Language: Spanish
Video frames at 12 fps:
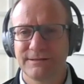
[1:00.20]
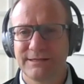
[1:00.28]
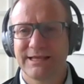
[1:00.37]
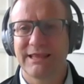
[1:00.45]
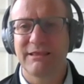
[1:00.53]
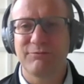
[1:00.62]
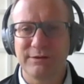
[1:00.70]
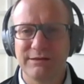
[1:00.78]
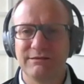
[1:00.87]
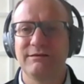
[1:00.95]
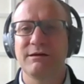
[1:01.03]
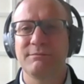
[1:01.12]
que
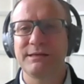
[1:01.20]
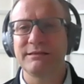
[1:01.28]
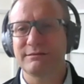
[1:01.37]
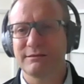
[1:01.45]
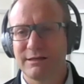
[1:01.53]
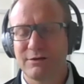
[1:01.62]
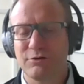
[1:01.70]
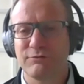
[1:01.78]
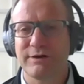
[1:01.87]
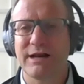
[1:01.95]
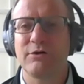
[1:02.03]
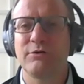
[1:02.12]
definitivamente nos
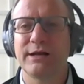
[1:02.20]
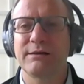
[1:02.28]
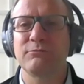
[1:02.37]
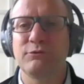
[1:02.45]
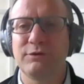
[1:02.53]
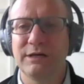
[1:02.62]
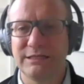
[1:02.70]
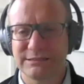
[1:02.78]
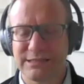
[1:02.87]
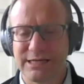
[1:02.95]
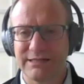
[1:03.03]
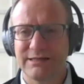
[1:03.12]
van a lograr
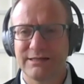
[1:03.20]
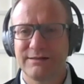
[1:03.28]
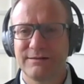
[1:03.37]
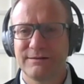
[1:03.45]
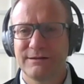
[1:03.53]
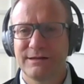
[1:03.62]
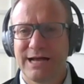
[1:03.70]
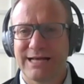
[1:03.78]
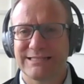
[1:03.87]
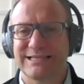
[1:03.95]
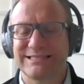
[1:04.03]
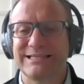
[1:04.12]
movilizar
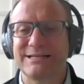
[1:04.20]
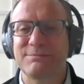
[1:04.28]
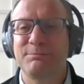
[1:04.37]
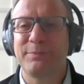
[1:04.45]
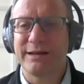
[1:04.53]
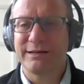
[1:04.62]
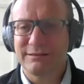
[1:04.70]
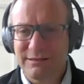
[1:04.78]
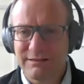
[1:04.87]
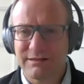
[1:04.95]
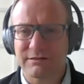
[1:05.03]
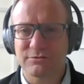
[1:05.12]
hasta ser parte
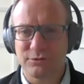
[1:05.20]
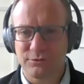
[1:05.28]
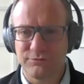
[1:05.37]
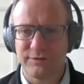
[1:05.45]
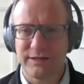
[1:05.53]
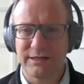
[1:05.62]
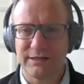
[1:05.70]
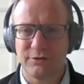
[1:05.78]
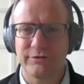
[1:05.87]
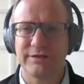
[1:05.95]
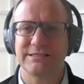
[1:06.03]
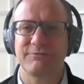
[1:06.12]
de resolver
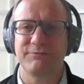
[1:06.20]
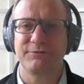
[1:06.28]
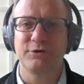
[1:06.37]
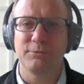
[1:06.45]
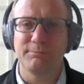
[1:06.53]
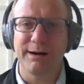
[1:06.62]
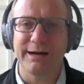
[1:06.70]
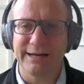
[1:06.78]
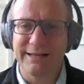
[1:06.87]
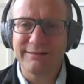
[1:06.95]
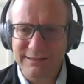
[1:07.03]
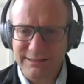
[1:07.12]
los desafíos más
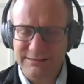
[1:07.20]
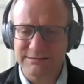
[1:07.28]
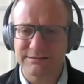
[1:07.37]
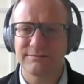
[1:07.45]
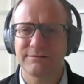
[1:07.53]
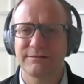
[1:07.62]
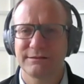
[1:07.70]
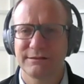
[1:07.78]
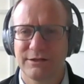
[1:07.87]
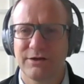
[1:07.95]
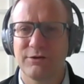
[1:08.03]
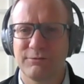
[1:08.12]
grandes
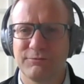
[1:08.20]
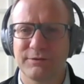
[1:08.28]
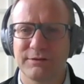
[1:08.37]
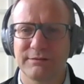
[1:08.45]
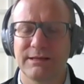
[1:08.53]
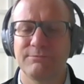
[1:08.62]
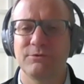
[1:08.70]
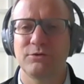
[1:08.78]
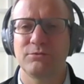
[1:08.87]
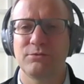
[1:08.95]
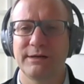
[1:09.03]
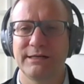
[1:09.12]
que hoy enfrentamos
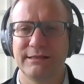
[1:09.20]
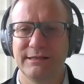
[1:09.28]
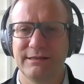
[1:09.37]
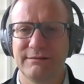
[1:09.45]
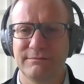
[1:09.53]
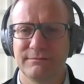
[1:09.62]
como humanidad